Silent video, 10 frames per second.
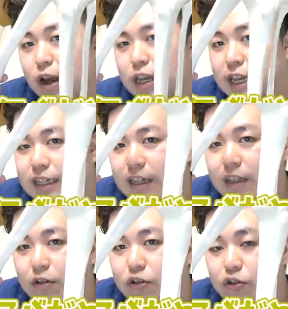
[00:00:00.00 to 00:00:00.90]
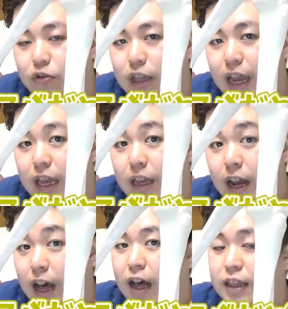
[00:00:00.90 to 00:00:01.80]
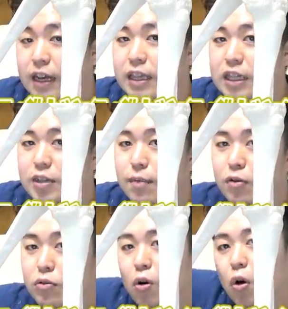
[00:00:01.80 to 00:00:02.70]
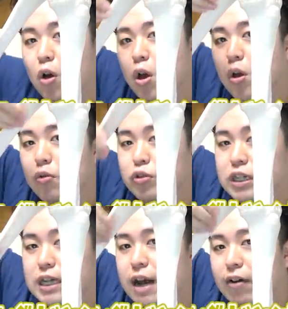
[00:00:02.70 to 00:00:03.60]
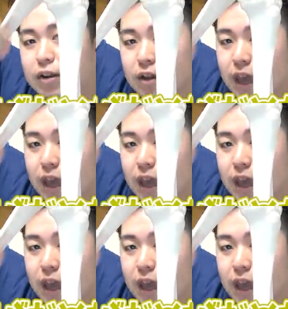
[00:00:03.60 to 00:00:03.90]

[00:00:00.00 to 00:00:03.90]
側にねじれてる状態ができてしまうと、内側の